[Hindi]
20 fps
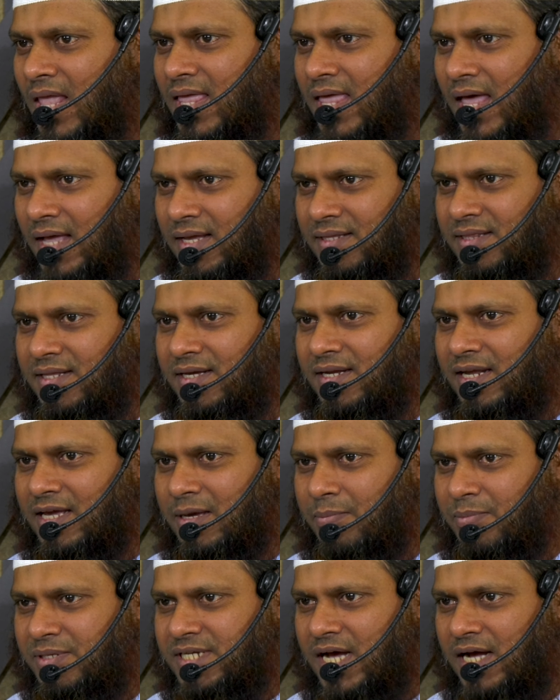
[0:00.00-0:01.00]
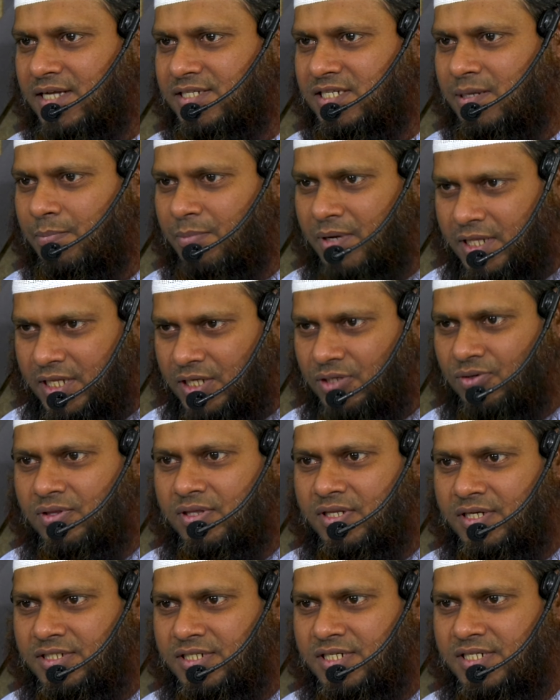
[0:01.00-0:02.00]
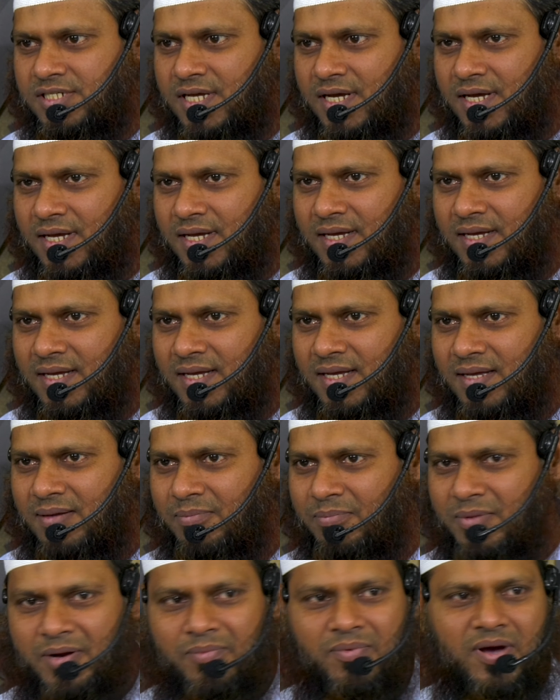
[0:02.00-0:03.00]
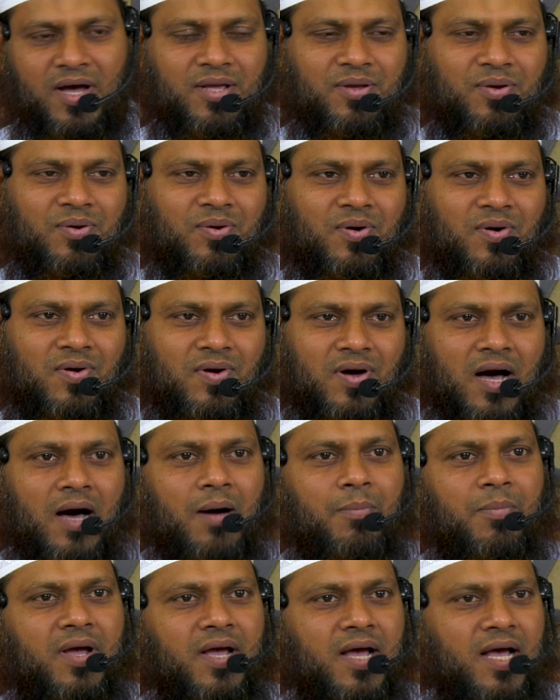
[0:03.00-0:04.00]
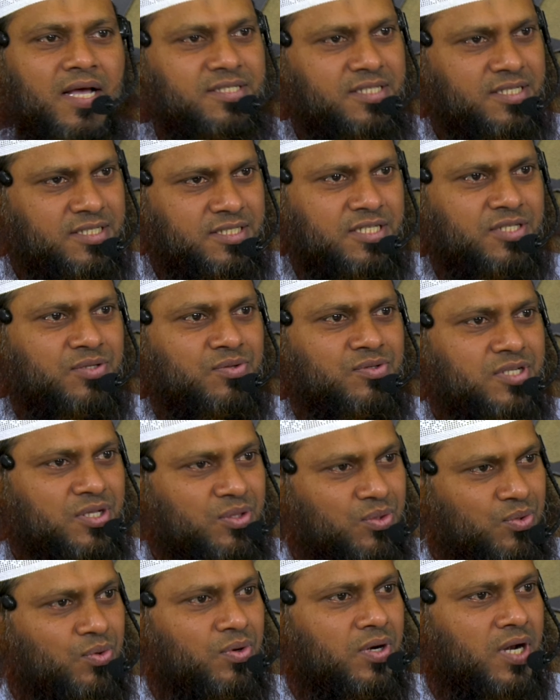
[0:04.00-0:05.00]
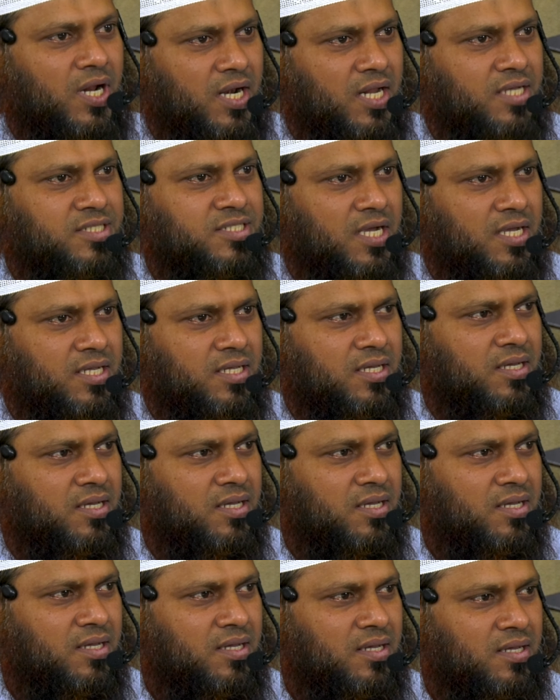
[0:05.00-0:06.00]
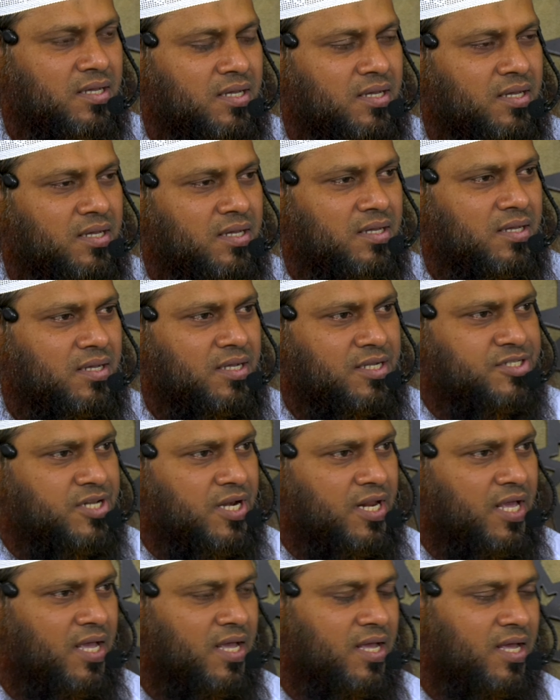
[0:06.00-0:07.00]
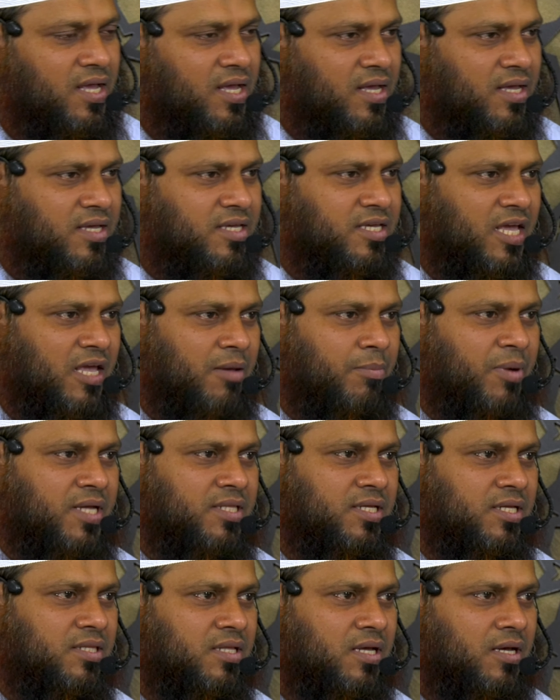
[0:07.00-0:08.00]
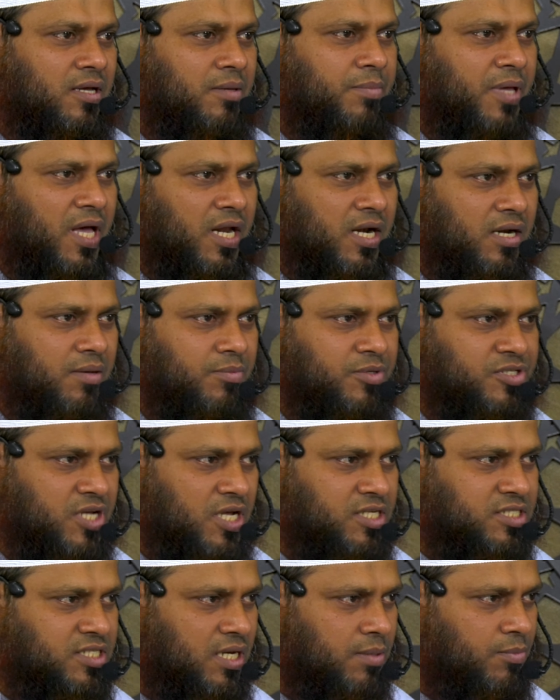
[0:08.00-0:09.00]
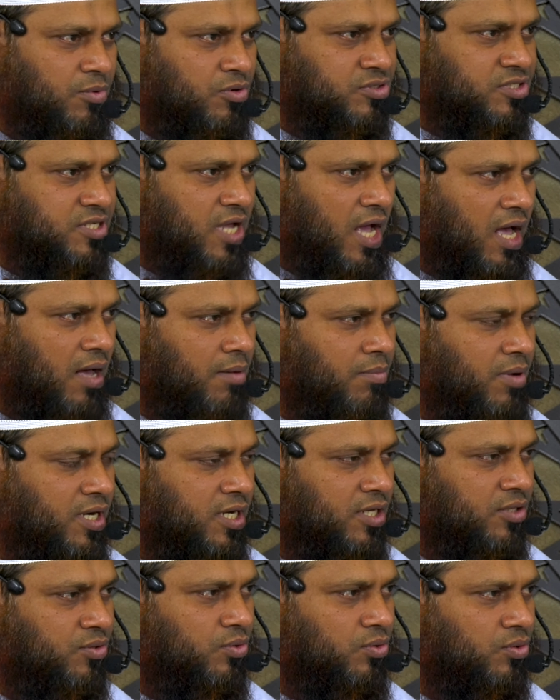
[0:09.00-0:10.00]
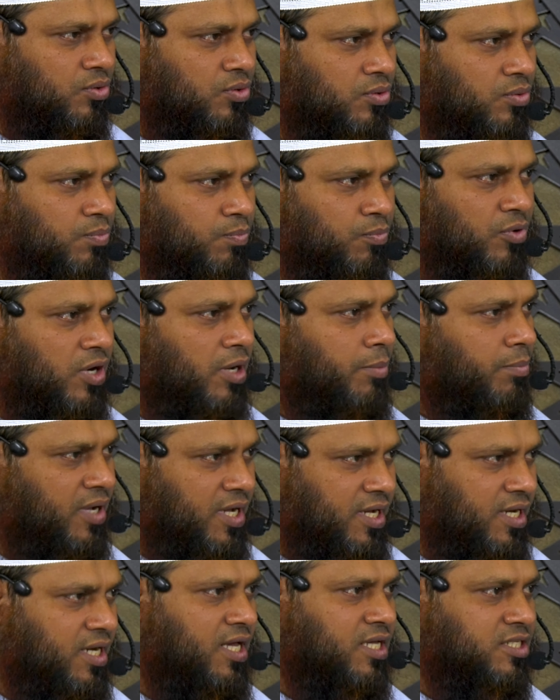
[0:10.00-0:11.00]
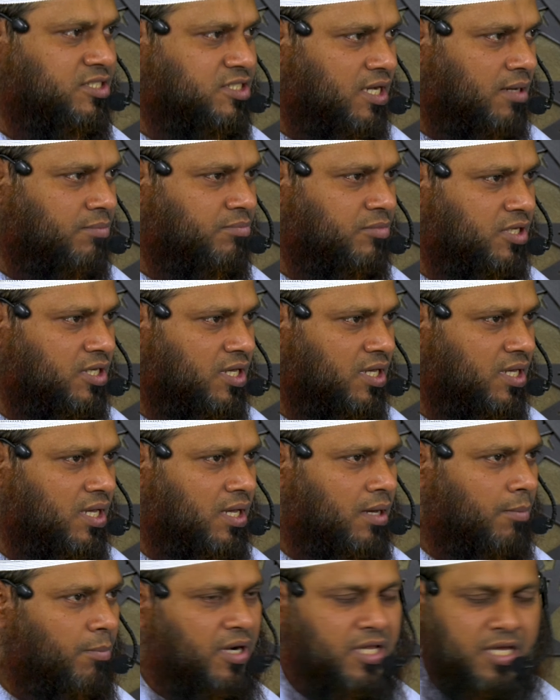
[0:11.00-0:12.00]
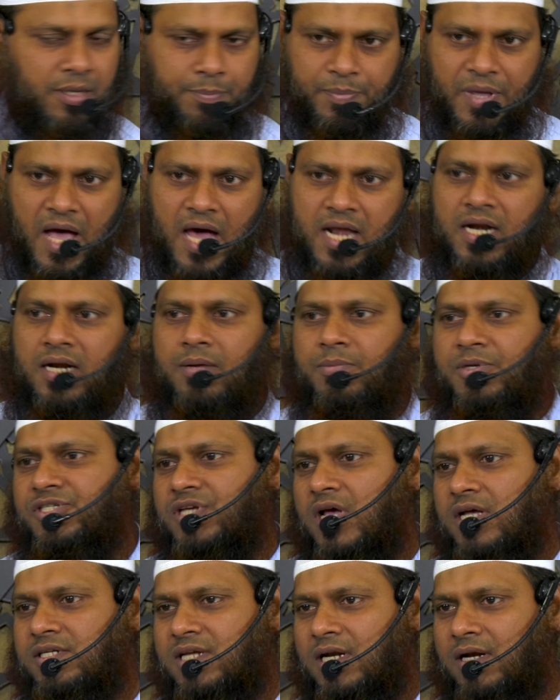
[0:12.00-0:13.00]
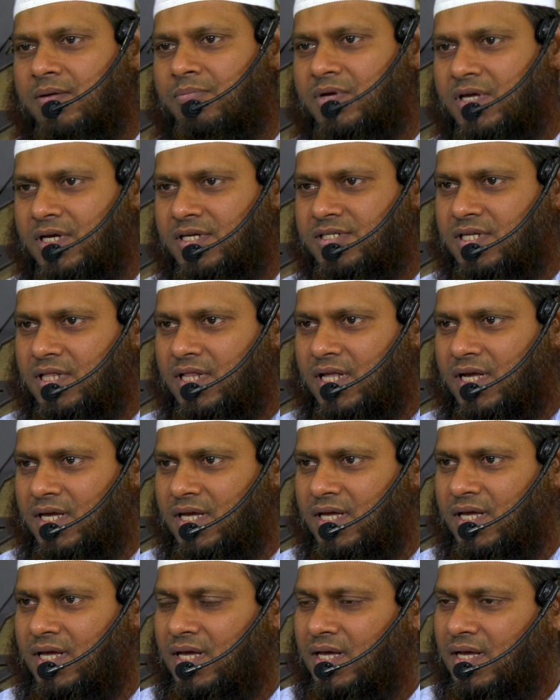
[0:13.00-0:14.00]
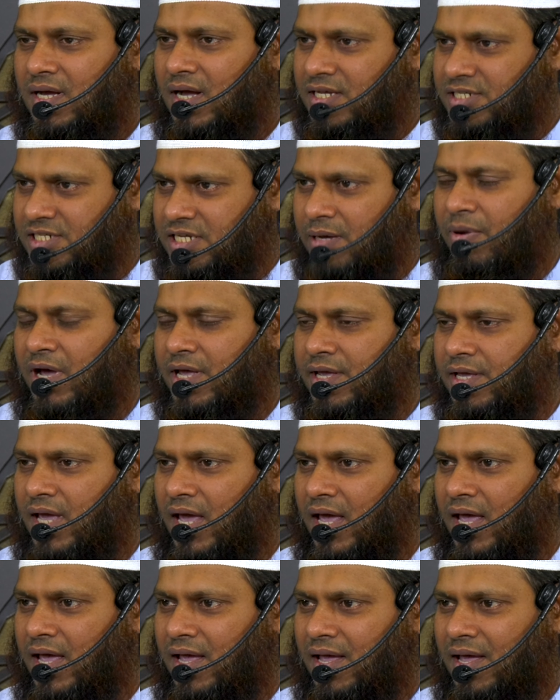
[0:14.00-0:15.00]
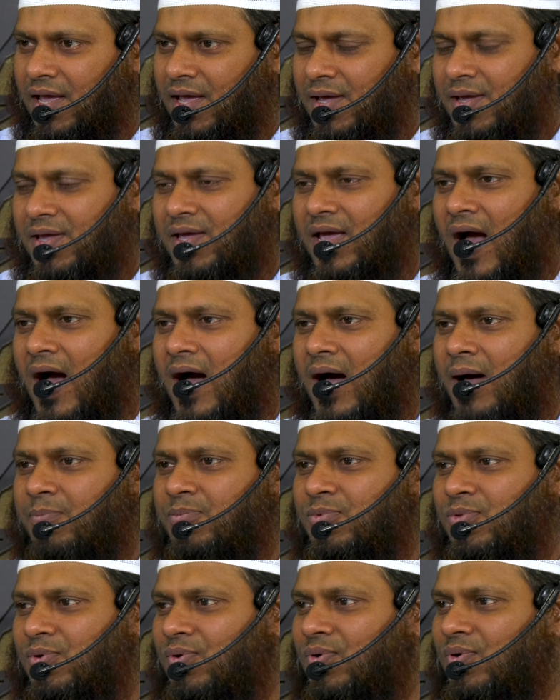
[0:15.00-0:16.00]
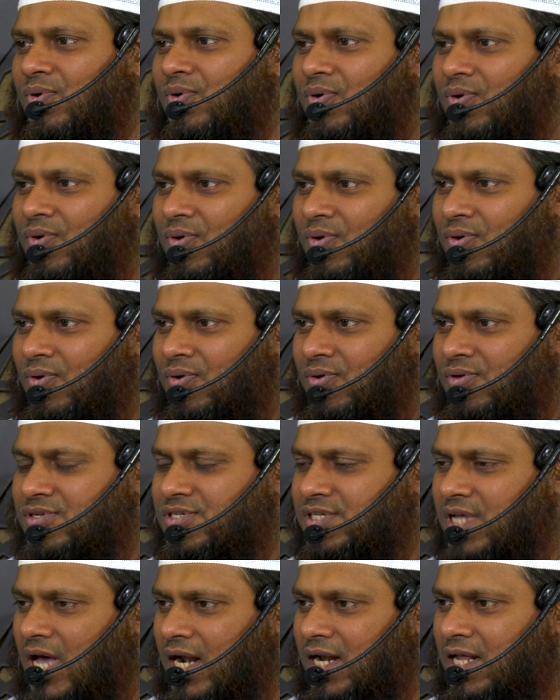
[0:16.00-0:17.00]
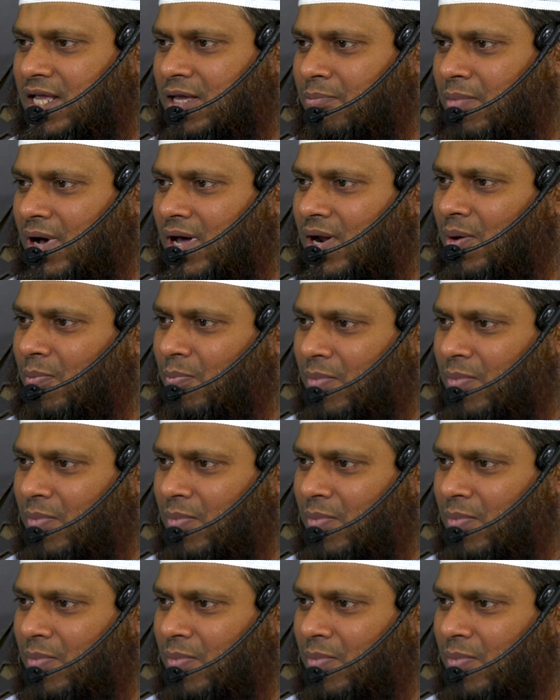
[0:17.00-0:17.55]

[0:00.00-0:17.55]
क्या ये दीन के मिजाज से मिलती जुलती चीज़ है मेरे भाइयों हमें ऐसी चीज़ों से दूर रहना चाहिए इसलिए कि इबादत प्यारे नबी वसल्लम और सहाबा ने तो पूरे महीने अंजाम दी है बल्कि प्यारे नबी वसल्लम की ज़िंदगी का सबक ये है कि आप तो साल के बारह